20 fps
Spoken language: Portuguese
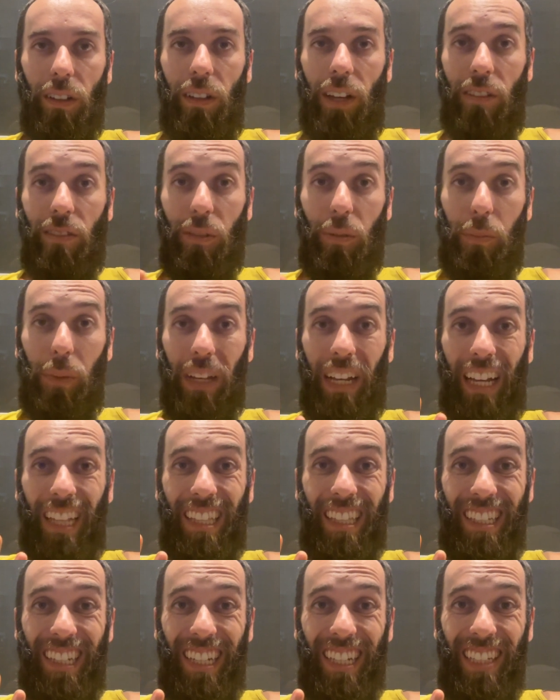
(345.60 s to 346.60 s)
Vamos pegar
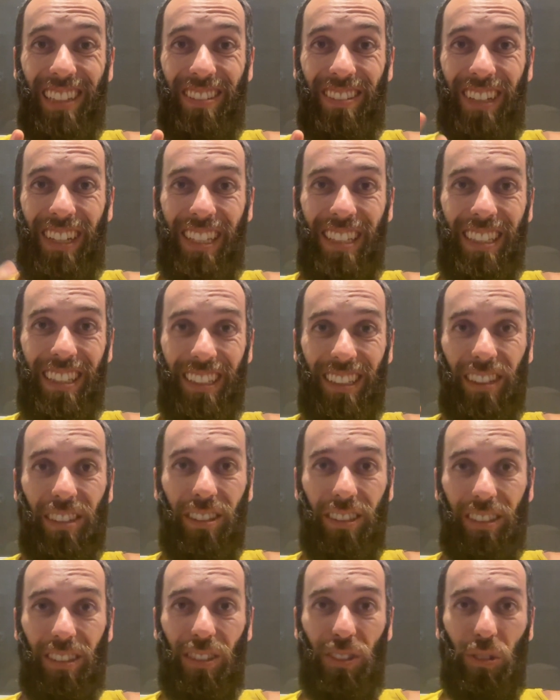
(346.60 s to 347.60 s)
três vezes
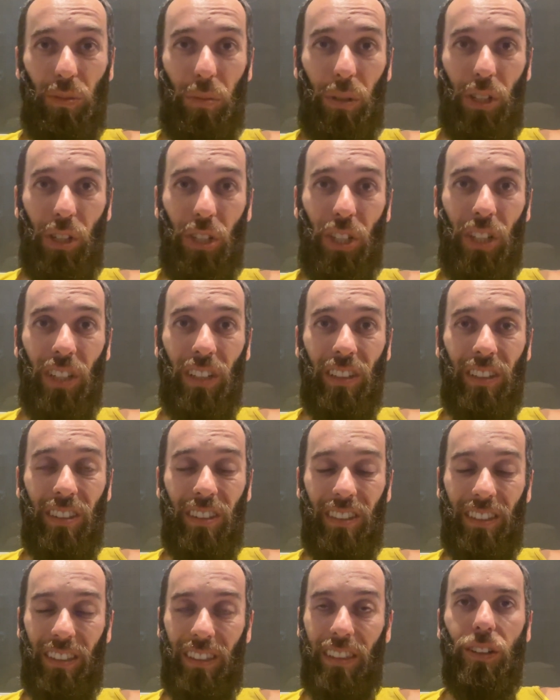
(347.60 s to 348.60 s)
as
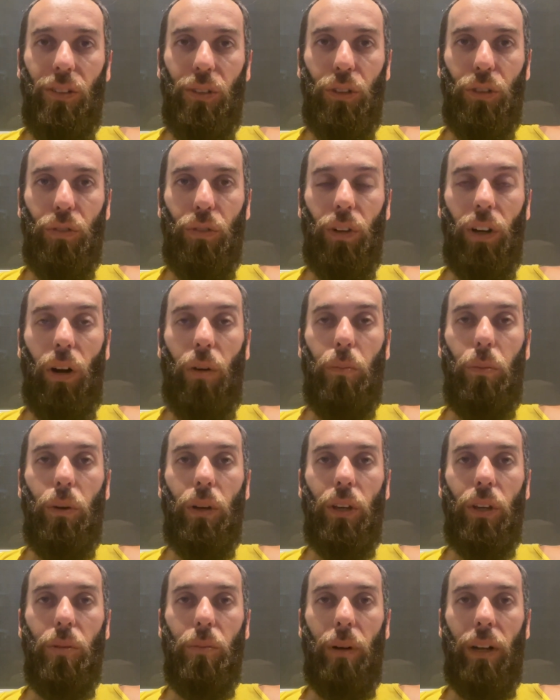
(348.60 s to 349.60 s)
subidinhas. Hoje focar um
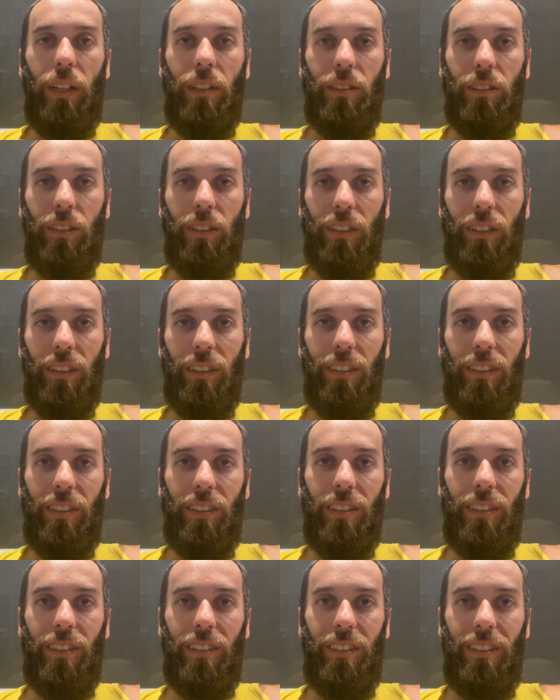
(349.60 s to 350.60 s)
pouquinho mais
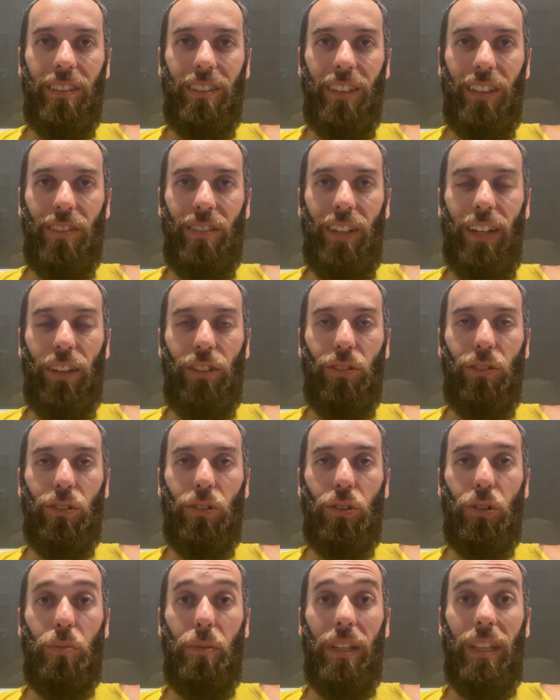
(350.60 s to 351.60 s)
nas, nas variações de
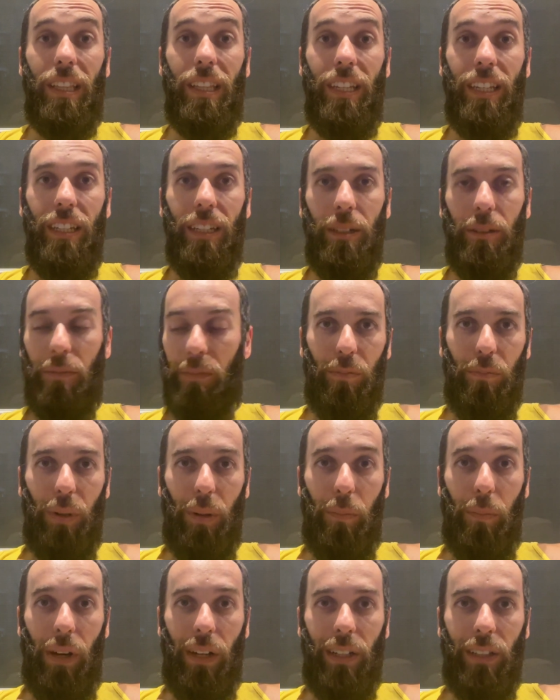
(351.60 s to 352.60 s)
altimetria,
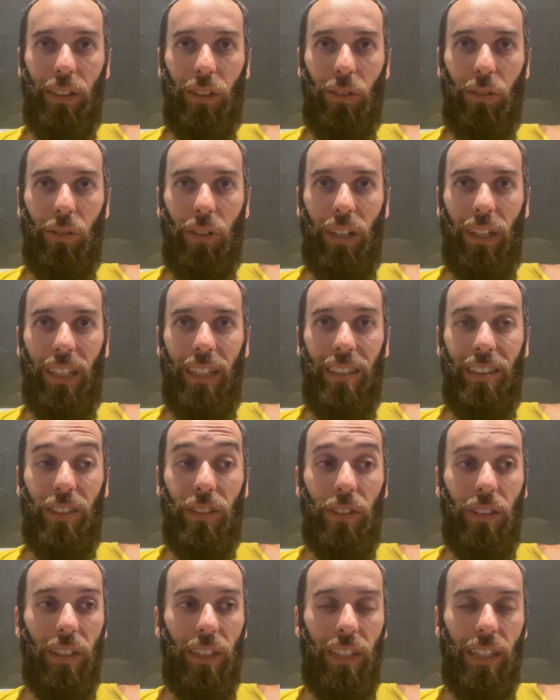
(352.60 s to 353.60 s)
preparando tudo aqui,
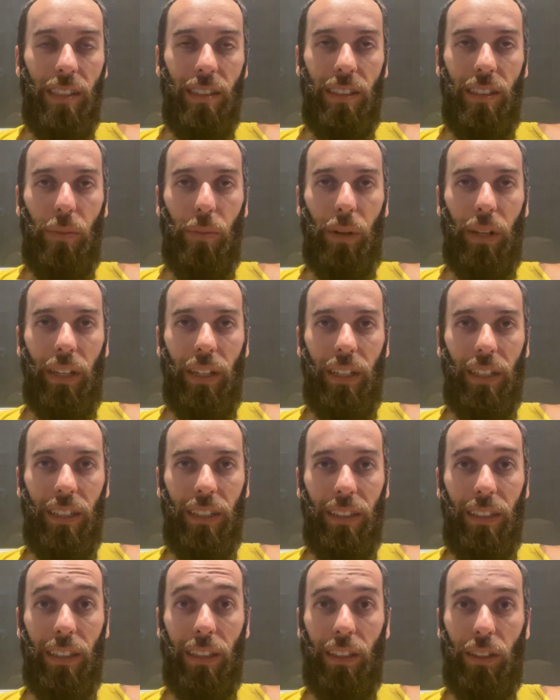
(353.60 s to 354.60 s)
5 e 15 da manhã,
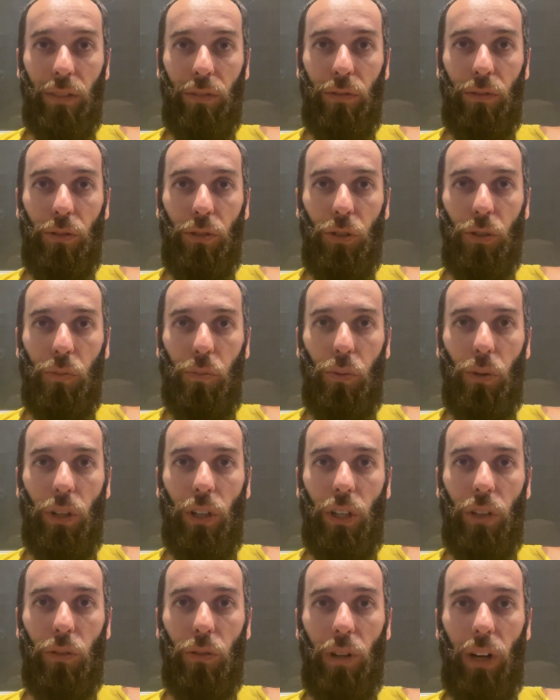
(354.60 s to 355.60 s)
tentando fugir um
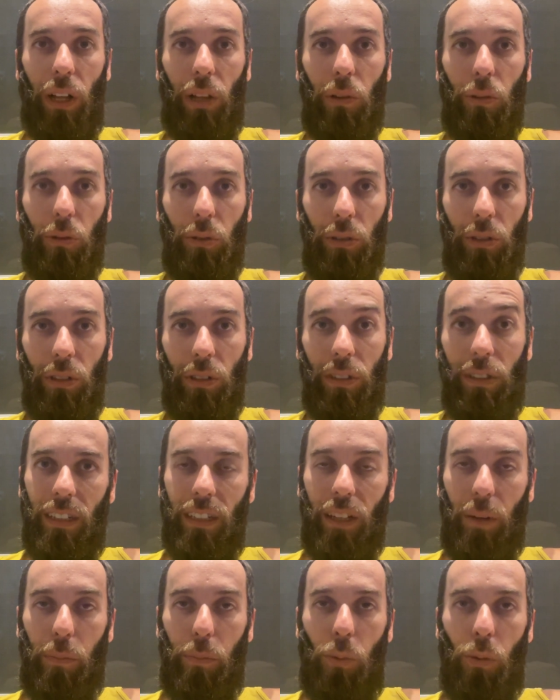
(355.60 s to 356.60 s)
pouquinho do calor.
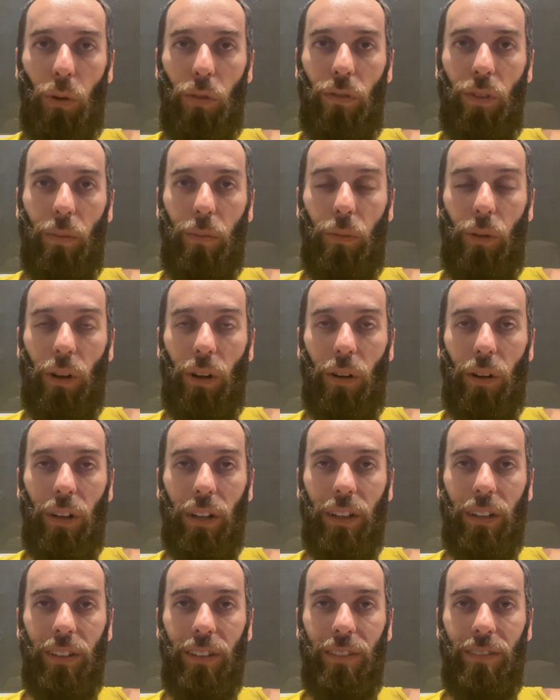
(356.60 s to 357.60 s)
Daqui a pouco vamos
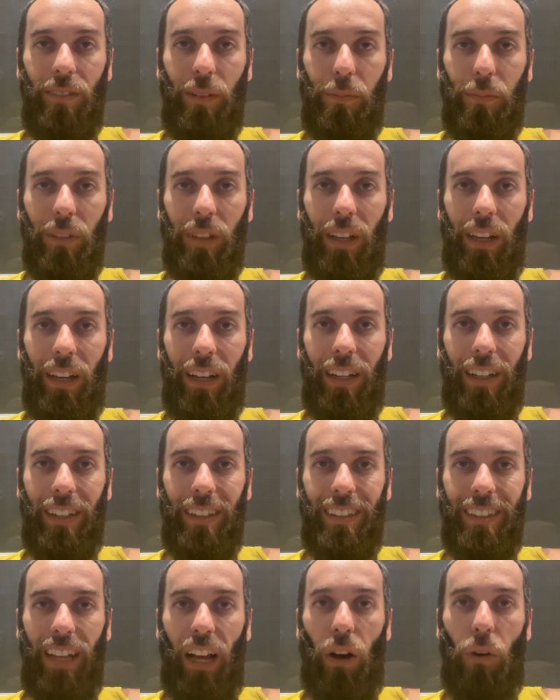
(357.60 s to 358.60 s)
embora, vamos estar tá
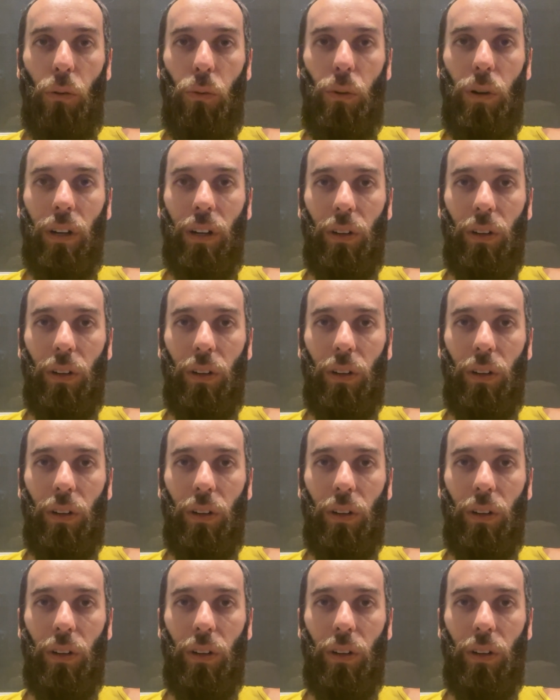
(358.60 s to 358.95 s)
na rua